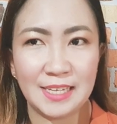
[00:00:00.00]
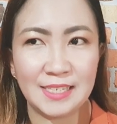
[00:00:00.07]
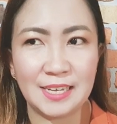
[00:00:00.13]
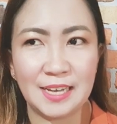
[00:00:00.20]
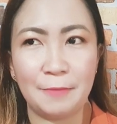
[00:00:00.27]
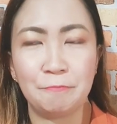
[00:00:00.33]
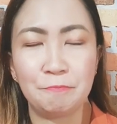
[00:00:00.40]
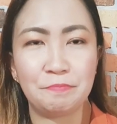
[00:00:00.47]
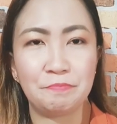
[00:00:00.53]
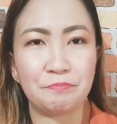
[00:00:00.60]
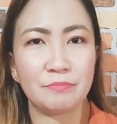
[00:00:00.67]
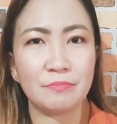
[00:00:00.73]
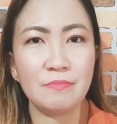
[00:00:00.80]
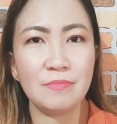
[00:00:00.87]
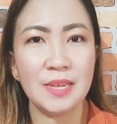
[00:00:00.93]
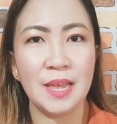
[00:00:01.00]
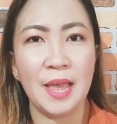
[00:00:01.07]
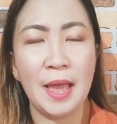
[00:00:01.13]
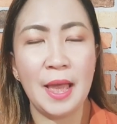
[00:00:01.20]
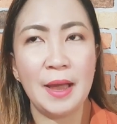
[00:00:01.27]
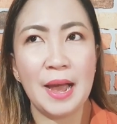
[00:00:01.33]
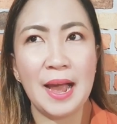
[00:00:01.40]
kasi
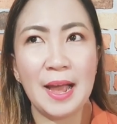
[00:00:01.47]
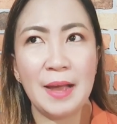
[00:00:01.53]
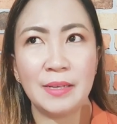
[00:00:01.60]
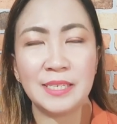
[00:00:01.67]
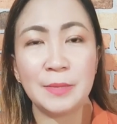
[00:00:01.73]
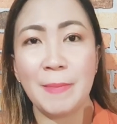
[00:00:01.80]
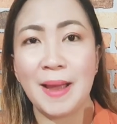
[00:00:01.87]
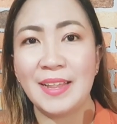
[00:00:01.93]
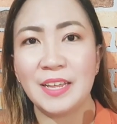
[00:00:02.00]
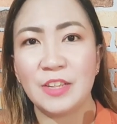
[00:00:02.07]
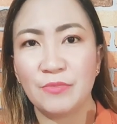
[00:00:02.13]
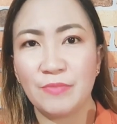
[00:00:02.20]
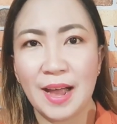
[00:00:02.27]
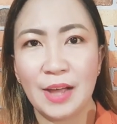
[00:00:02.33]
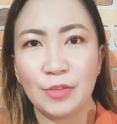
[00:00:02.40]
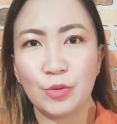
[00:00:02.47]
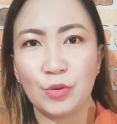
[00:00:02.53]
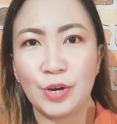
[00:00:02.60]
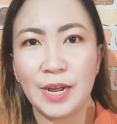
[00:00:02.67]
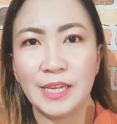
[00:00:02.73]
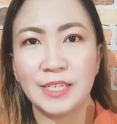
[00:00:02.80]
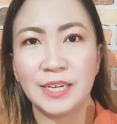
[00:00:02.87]
uh, si Banat
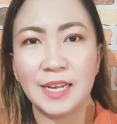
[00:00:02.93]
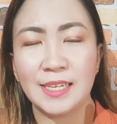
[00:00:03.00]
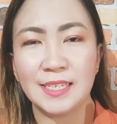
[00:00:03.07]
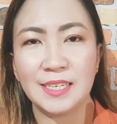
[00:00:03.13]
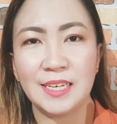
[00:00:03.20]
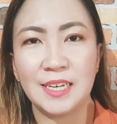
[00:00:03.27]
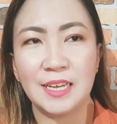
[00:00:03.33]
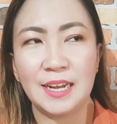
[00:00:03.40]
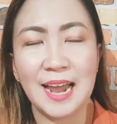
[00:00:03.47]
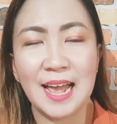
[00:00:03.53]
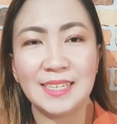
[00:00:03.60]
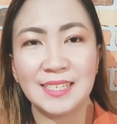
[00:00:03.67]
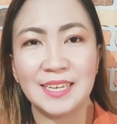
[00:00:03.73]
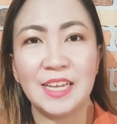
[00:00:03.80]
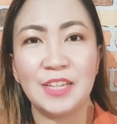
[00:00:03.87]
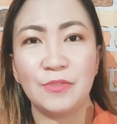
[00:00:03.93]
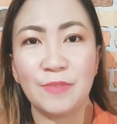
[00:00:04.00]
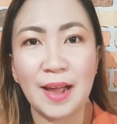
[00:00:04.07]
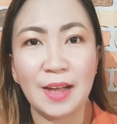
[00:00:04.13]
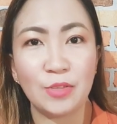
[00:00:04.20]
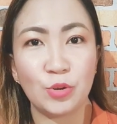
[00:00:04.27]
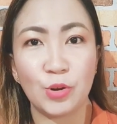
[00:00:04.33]
Factor at saka si Glass Skin
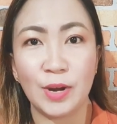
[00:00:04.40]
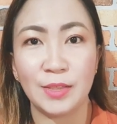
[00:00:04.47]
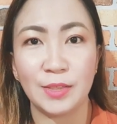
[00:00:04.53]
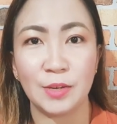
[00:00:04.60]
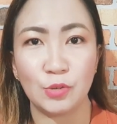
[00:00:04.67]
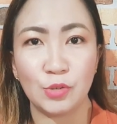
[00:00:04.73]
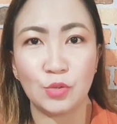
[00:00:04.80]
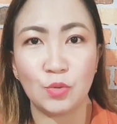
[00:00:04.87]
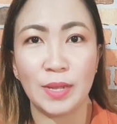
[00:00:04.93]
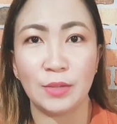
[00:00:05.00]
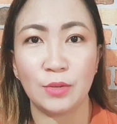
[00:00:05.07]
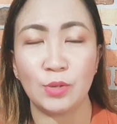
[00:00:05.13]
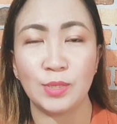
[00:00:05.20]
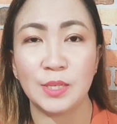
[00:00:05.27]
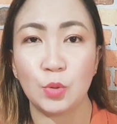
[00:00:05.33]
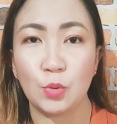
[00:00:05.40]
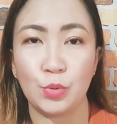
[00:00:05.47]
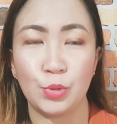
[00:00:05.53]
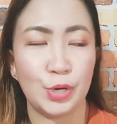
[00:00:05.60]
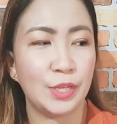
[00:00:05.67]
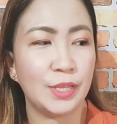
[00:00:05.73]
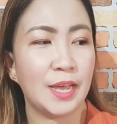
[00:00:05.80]
Factor ang nagustuhan ko sa
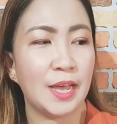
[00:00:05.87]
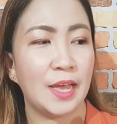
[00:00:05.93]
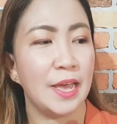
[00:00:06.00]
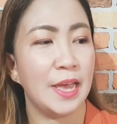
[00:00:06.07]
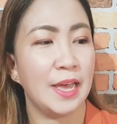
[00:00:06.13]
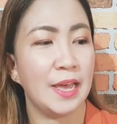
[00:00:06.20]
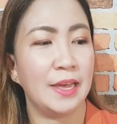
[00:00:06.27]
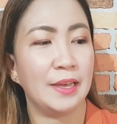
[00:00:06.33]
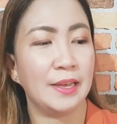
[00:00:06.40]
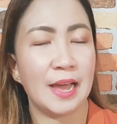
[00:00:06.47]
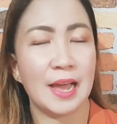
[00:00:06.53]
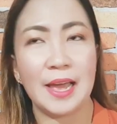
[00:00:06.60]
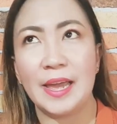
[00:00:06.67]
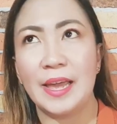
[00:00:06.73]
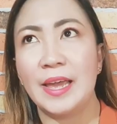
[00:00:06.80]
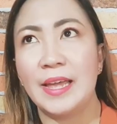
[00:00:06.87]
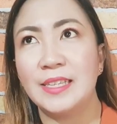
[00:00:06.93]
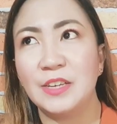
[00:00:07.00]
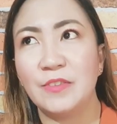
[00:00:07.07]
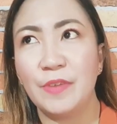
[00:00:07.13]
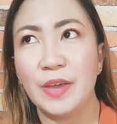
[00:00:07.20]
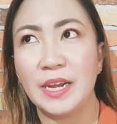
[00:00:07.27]
toner niya. And
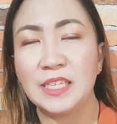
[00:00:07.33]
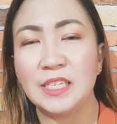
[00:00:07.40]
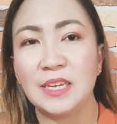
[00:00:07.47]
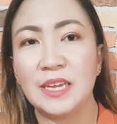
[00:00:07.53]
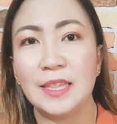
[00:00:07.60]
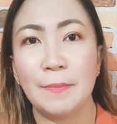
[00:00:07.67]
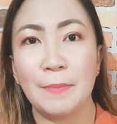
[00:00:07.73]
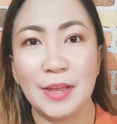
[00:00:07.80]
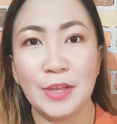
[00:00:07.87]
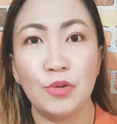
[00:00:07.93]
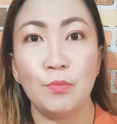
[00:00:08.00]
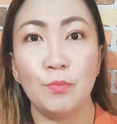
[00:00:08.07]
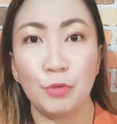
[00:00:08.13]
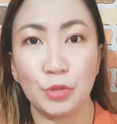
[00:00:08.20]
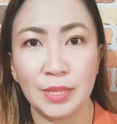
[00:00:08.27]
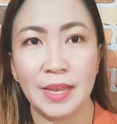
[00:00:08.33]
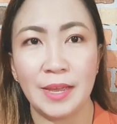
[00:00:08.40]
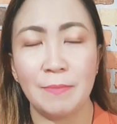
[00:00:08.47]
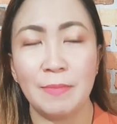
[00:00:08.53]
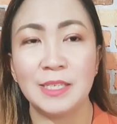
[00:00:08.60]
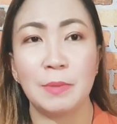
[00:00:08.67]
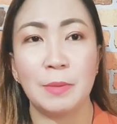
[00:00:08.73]
si Fair Skin naman yung puti.
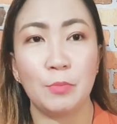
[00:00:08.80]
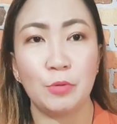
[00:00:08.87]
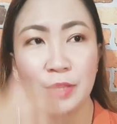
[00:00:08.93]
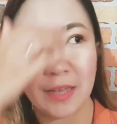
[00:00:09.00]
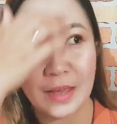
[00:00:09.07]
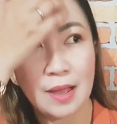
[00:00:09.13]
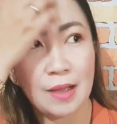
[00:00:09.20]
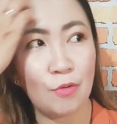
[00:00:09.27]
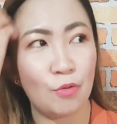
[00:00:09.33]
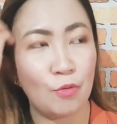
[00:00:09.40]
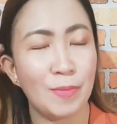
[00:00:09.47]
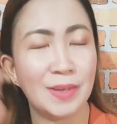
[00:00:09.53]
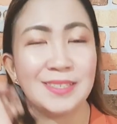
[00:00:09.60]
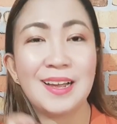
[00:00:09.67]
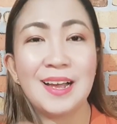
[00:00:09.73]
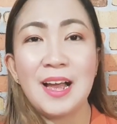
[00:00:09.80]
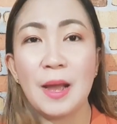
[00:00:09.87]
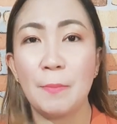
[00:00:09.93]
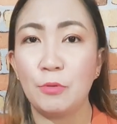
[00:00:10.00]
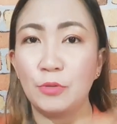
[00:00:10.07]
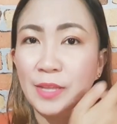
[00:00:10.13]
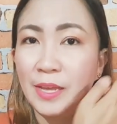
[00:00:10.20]
Mas maputi ako. Mas
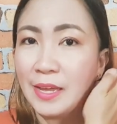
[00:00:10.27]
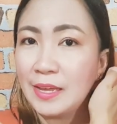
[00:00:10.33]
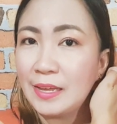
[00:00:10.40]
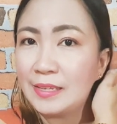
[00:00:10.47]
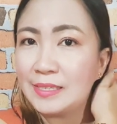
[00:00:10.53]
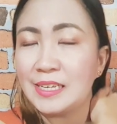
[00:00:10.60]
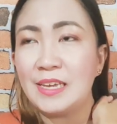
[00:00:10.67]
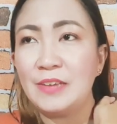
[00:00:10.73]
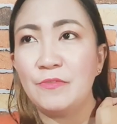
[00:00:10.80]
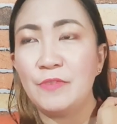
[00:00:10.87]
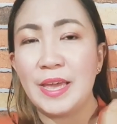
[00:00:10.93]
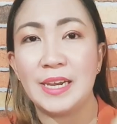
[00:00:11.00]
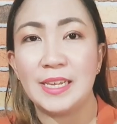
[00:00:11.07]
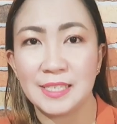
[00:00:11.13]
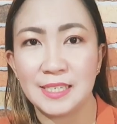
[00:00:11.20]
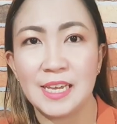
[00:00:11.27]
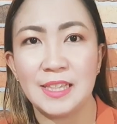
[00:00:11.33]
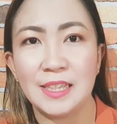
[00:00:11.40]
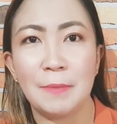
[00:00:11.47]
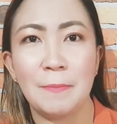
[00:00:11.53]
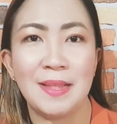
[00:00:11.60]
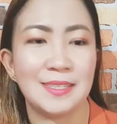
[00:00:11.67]
nakakaputi si Fair
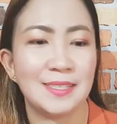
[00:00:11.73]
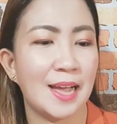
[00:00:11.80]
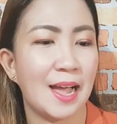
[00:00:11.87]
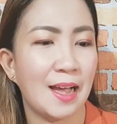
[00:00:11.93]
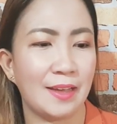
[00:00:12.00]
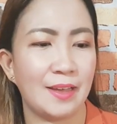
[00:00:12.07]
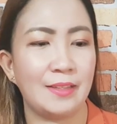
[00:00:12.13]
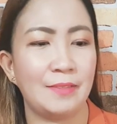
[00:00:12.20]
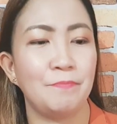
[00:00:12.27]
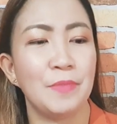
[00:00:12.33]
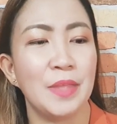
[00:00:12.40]
Skin naman sa akin.